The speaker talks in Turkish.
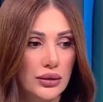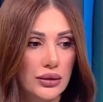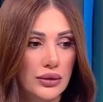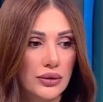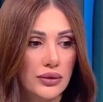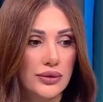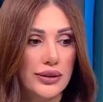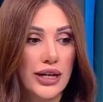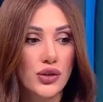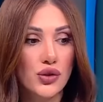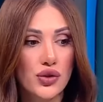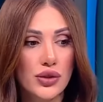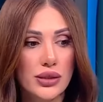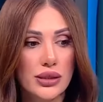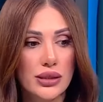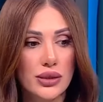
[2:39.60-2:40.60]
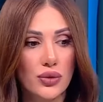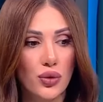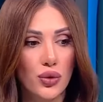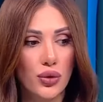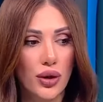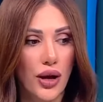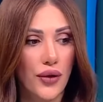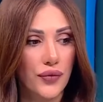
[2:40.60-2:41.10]
Rangers'ın oyun
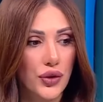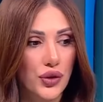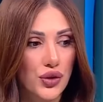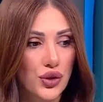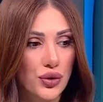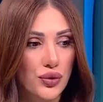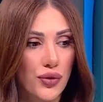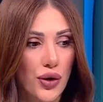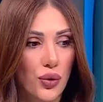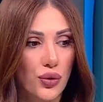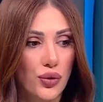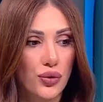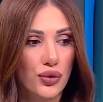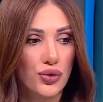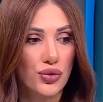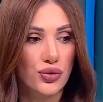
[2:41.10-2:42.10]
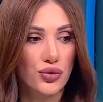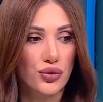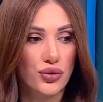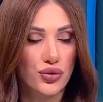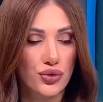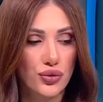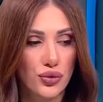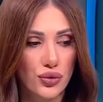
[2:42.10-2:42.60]
anlayışı ve oyun
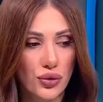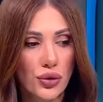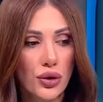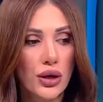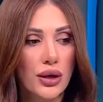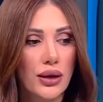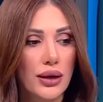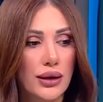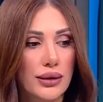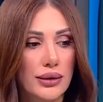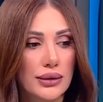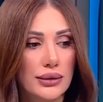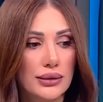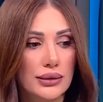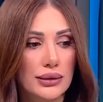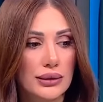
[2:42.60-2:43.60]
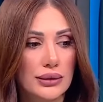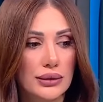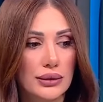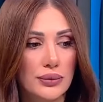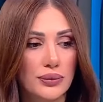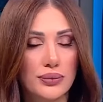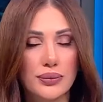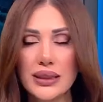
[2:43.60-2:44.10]
kurgusu e,
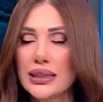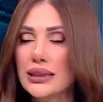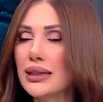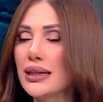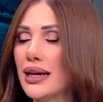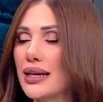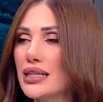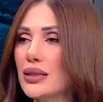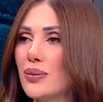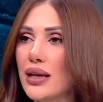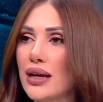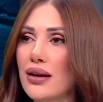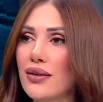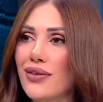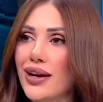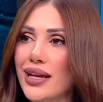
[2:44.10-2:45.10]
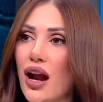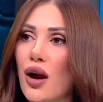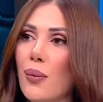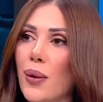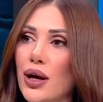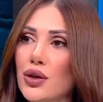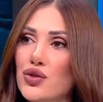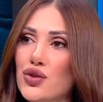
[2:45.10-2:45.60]
bir kez bile
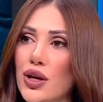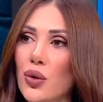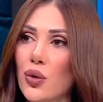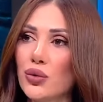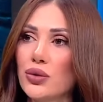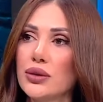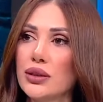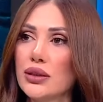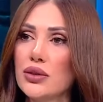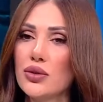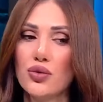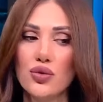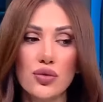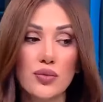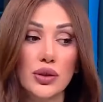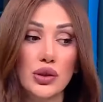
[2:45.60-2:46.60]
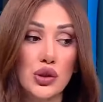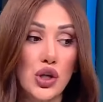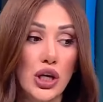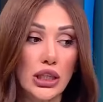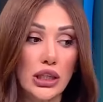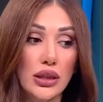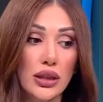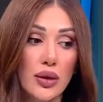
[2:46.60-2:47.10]
Fenerbahçe'ye onun adına uymadı
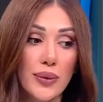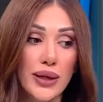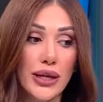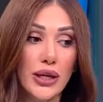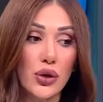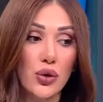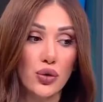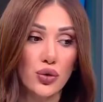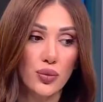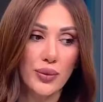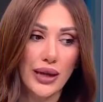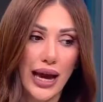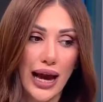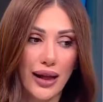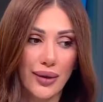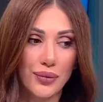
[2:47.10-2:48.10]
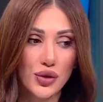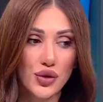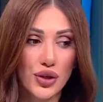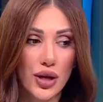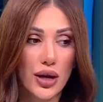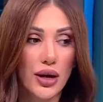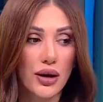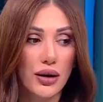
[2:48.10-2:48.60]
şeklinde bir yorum gelmiş
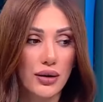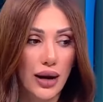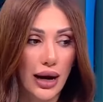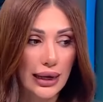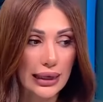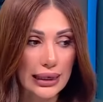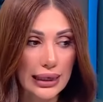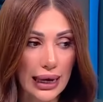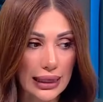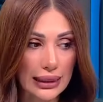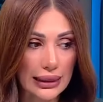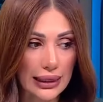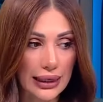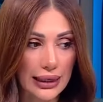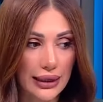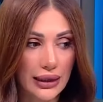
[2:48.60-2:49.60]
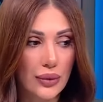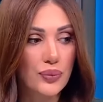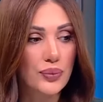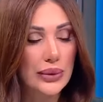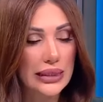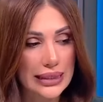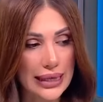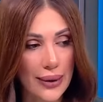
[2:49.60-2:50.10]
Ryan Kent'le ilgili
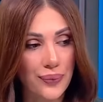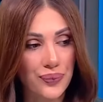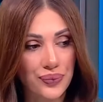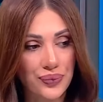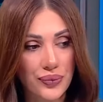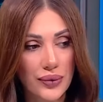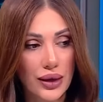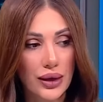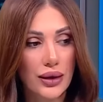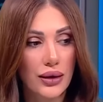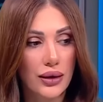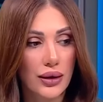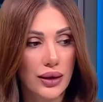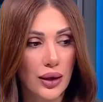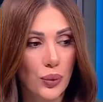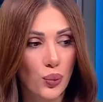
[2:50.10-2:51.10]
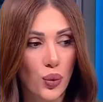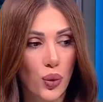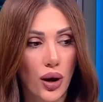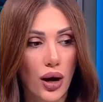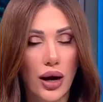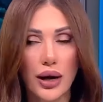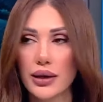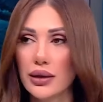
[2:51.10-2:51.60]
bize. E, İkinci bu
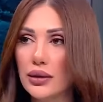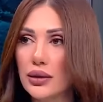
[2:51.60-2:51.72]
ayrılık... söylediğine